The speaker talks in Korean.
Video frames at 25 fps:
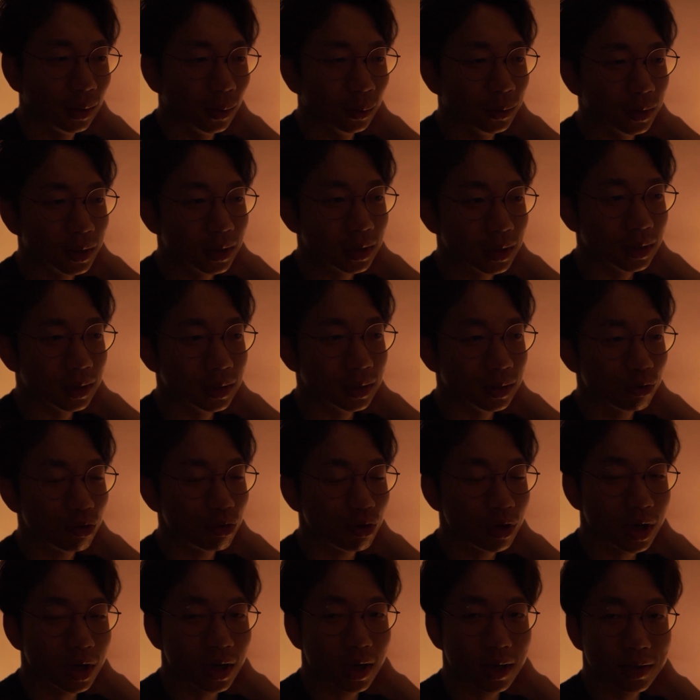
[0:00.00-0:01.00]
오늘은
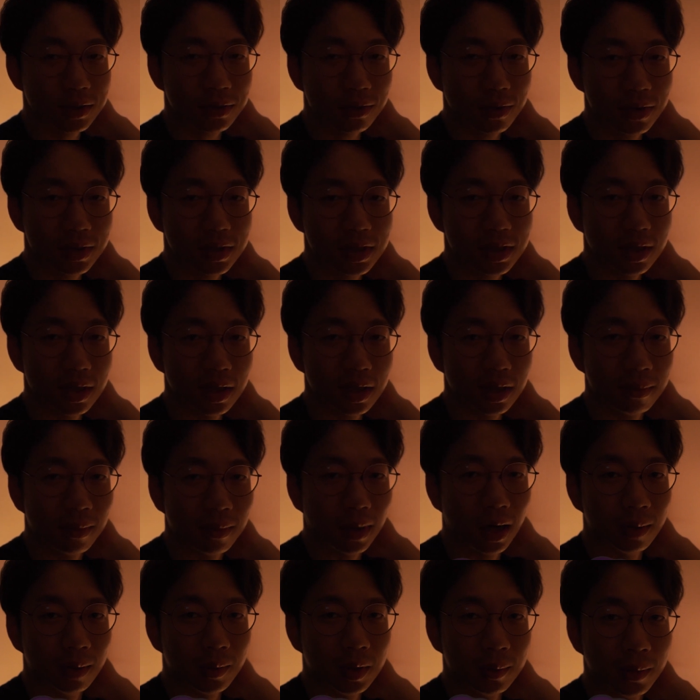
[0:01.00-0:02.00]
휴일이라서 그런지
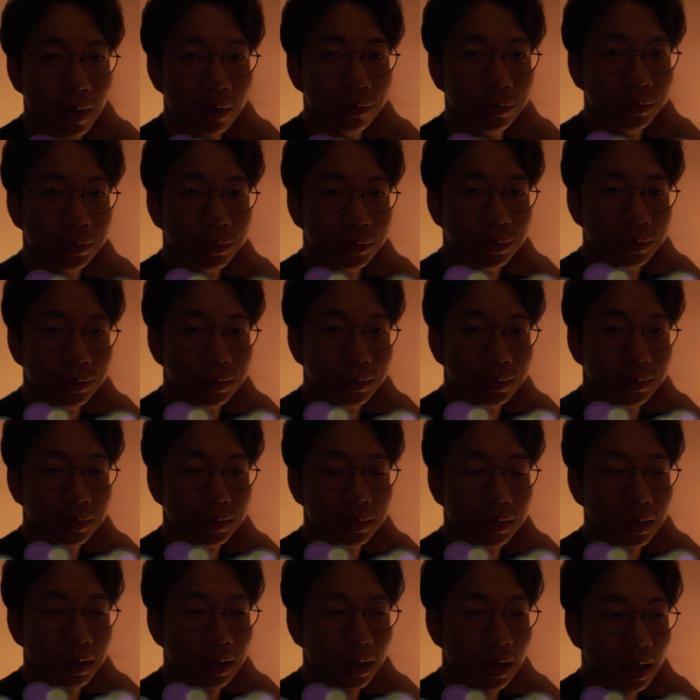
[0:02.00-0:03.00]
마음이 매우
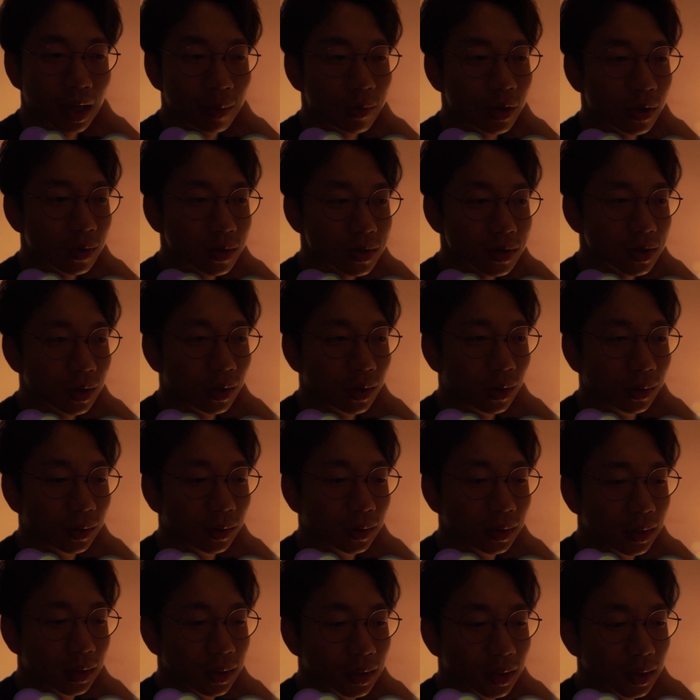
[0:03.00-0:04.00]
가벼워서
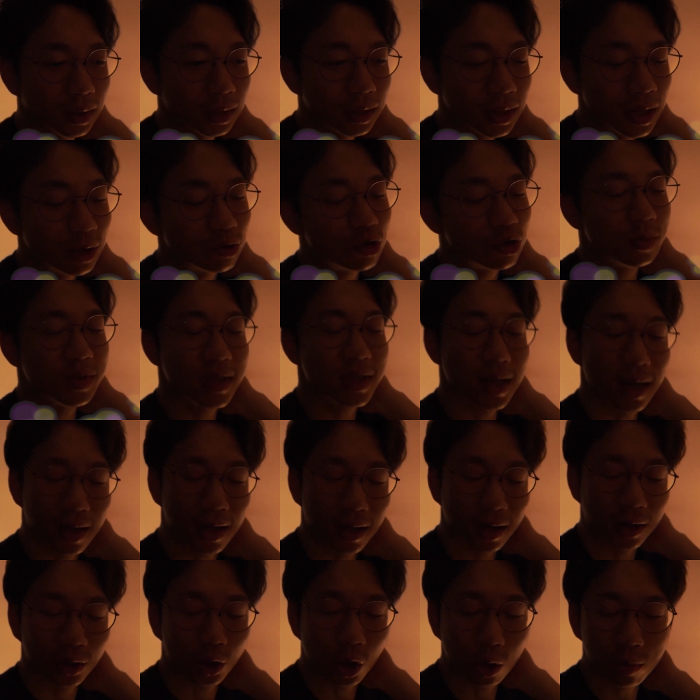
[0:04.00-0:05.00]
예수님
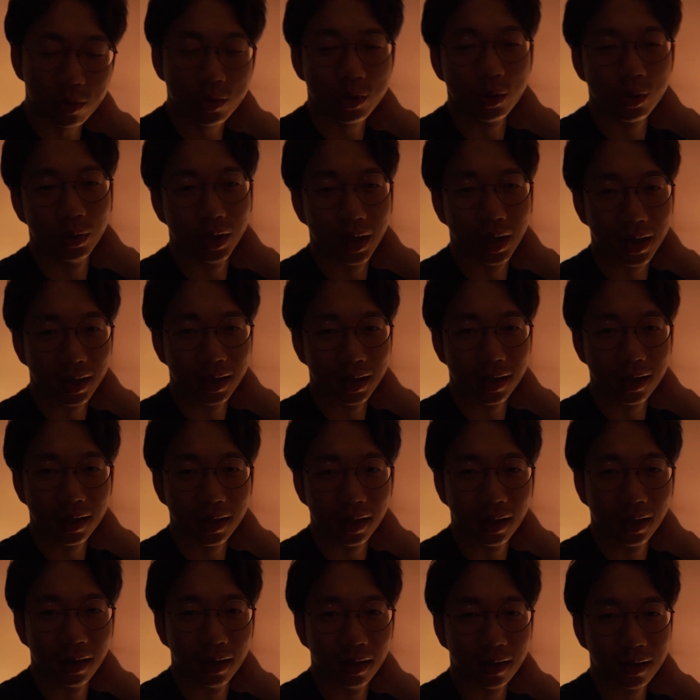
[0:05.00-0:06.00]
생각하기에 더없이 좋은 날이
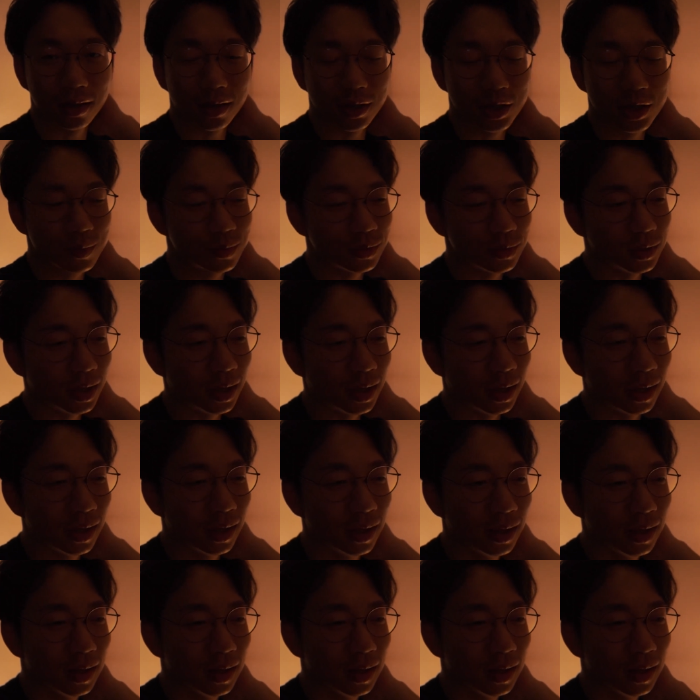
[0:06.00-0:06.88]
아닐까 그렇게 싶은데